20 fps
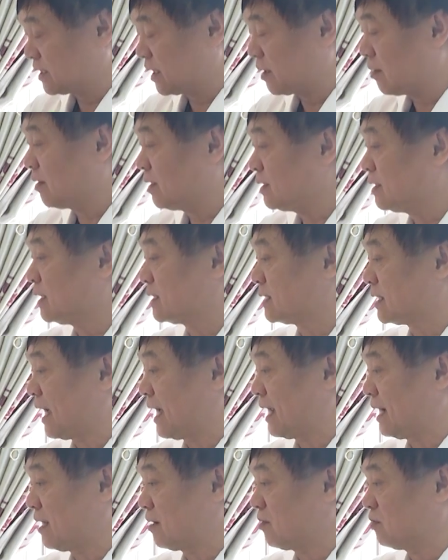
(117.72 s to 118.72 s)
phố Buôn Ma Thuột.
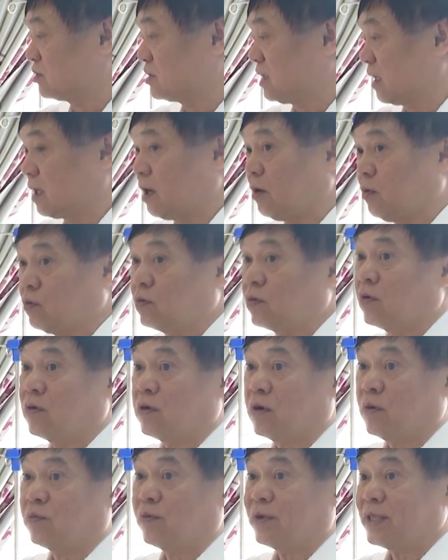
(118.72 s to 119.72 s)
Nhiều người chứng
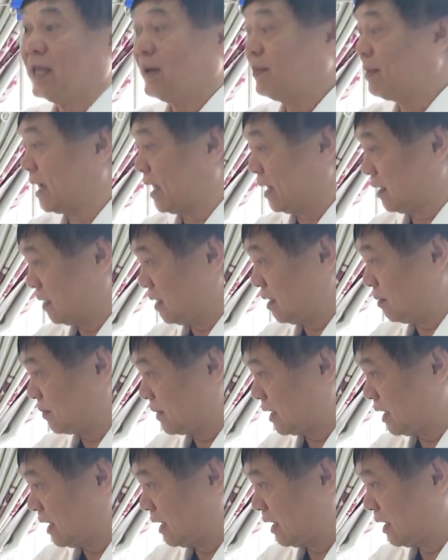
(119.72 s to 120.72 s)
kiến nạn nhân lúc đó có
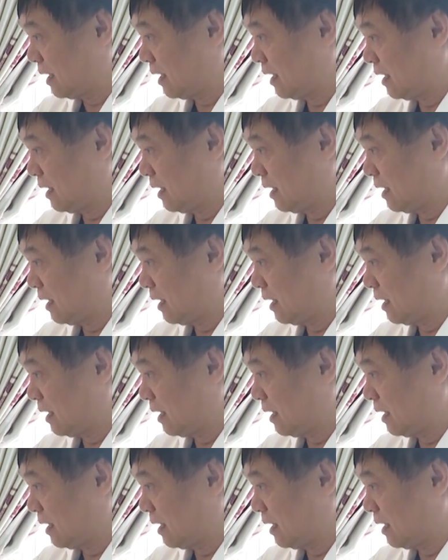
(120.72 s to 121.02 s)
lẽ sẽ